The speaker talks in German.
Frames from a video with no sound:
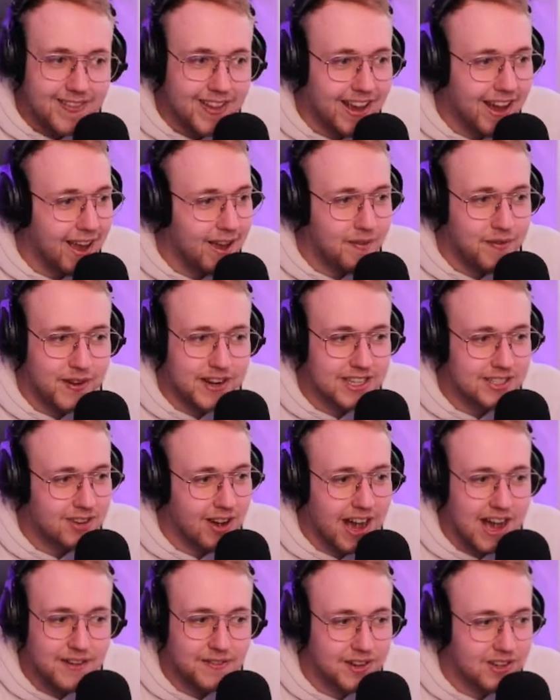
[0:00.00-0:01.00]
Digga, ich finde das doch
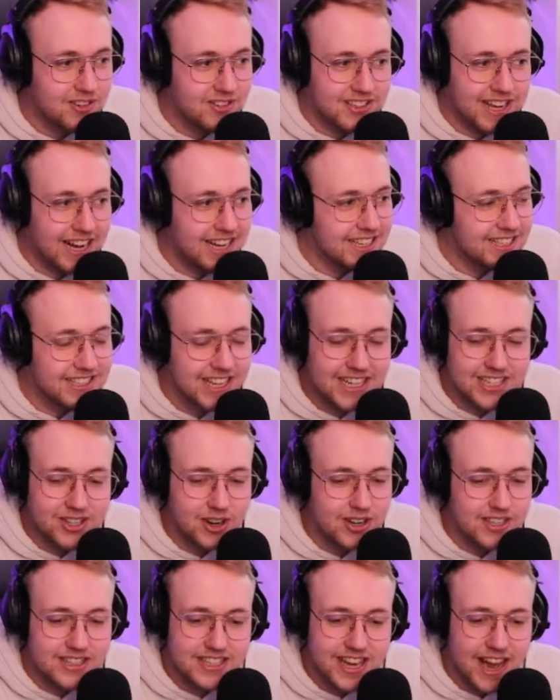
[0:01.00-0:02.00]
einfach nur geil. Sascha
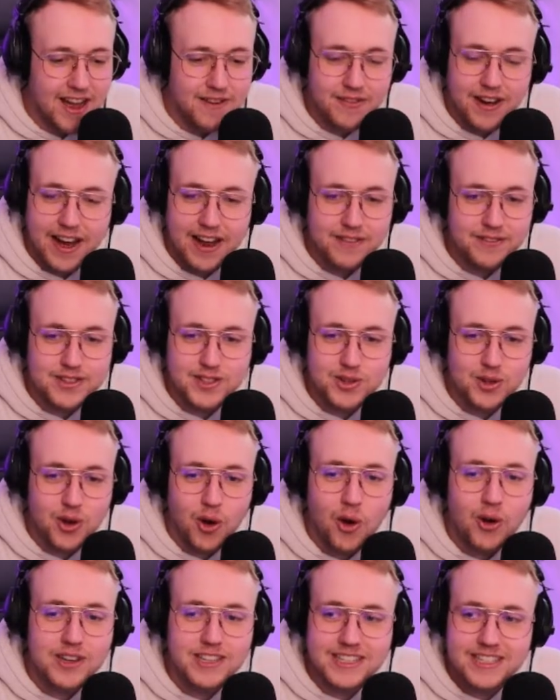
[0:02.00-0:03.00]
hört sich einfach an wie so ein
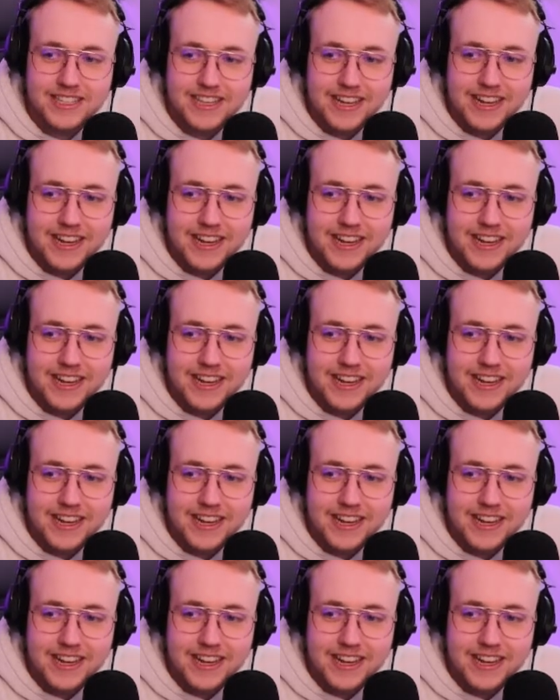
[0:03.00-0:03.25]
Hund.